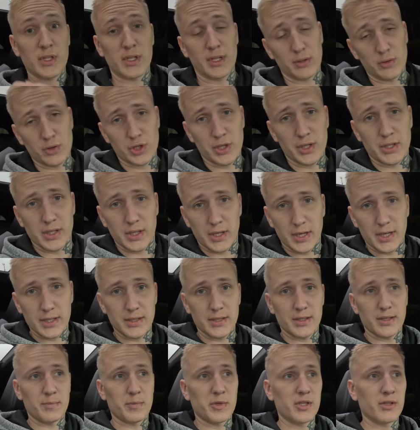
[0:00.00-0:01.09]
следующие
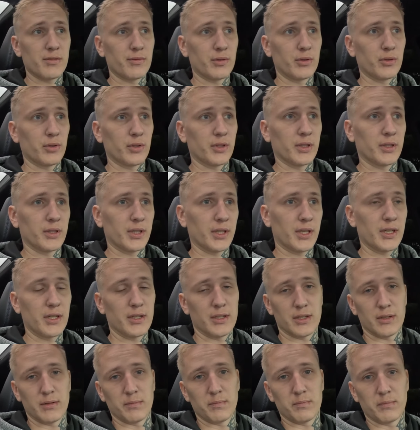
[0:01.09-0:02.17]
заказы записывать только
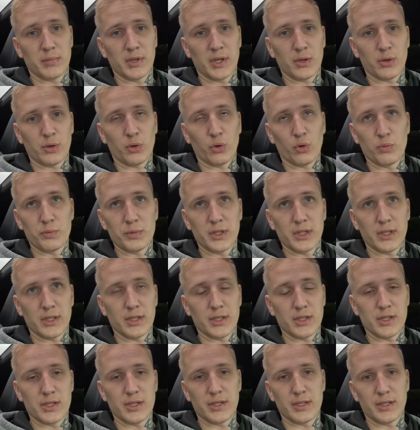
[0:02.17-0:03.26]
такие
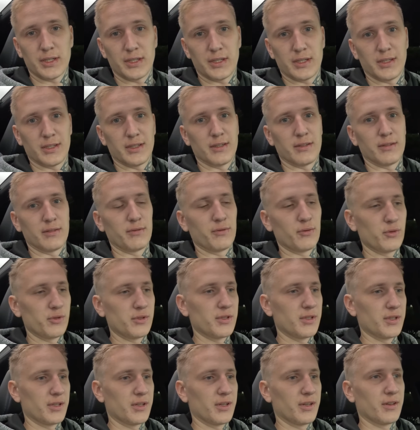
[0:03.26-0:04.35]
крупненькие, жирненькие,
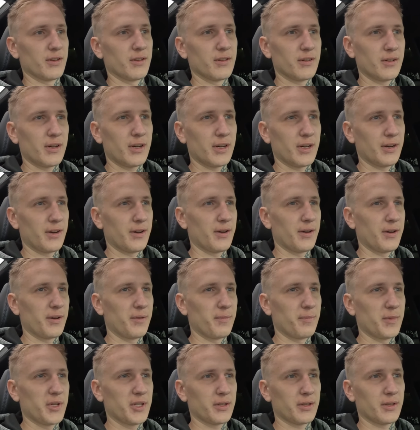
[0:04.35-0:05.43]
вкусненькие, а
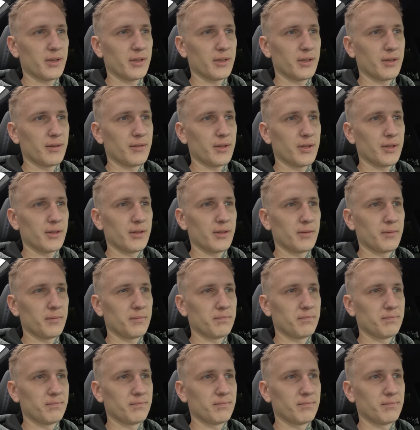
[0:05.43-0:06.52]
мелкие, наверное,
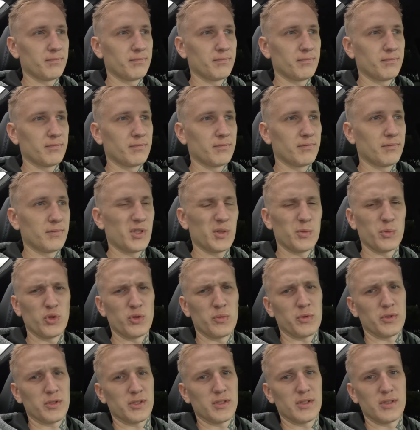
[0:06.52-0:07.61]
не буду
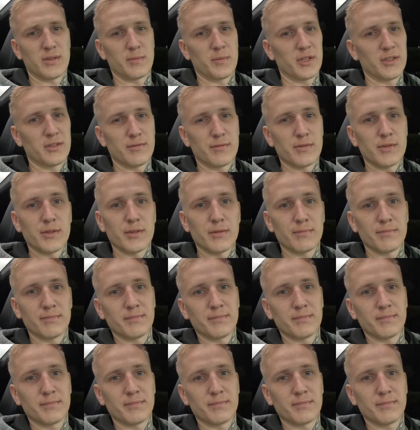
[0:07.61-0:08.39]
просто снимать и все.